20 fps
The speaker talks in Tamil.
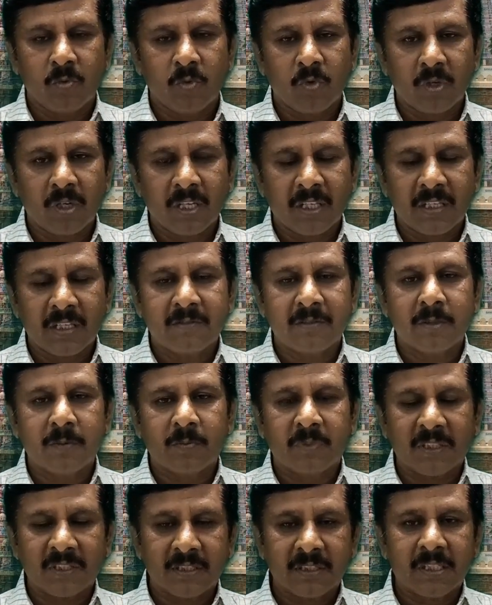ஒரு அதாவது
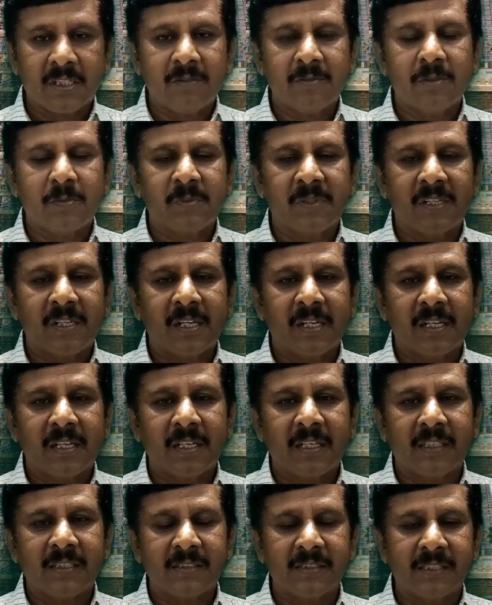பத்தாவது
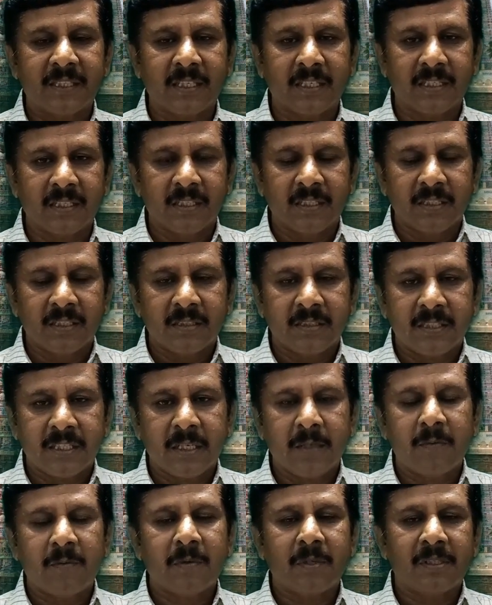பெண்ணாக இந்த
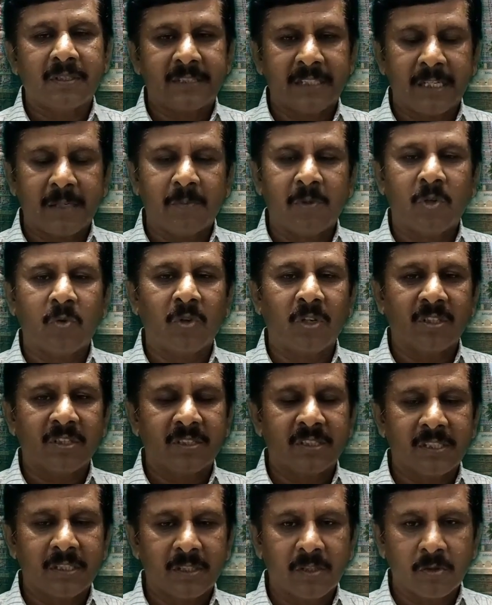சேம
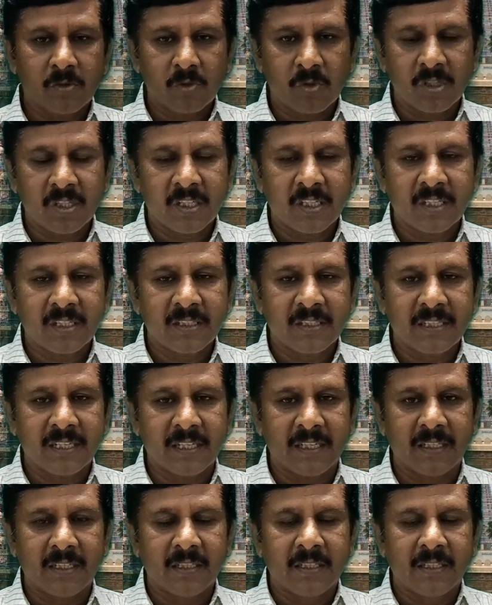சேமங்குளத்தினருக்கு கொடுக்க இருந்த